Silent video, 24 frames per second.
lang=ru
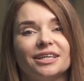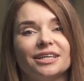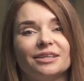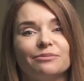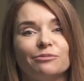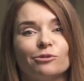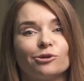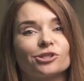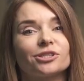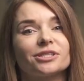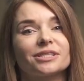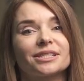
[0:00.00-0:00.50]

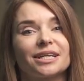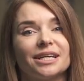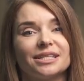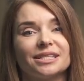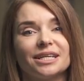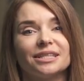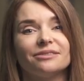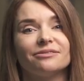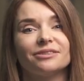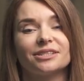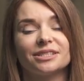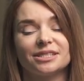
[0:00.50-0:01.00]
можно
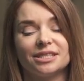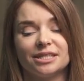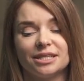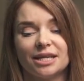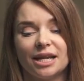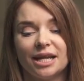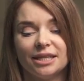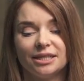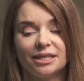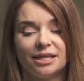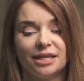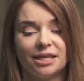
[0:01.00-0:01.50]
сказать, в
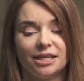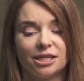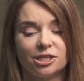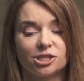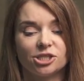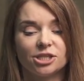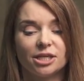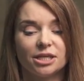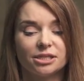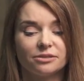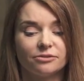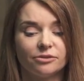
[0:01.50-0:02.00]
акселераторе я
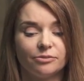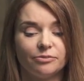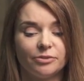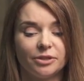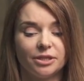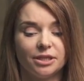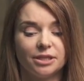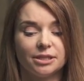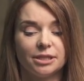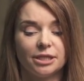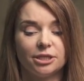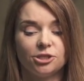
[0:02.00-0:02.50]
нашла свое
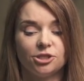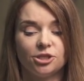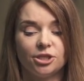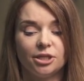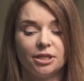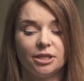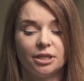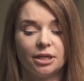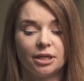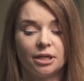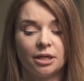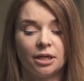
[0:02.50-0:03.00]

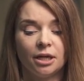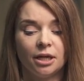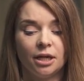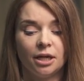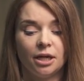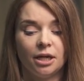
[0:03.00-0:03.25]
предназначение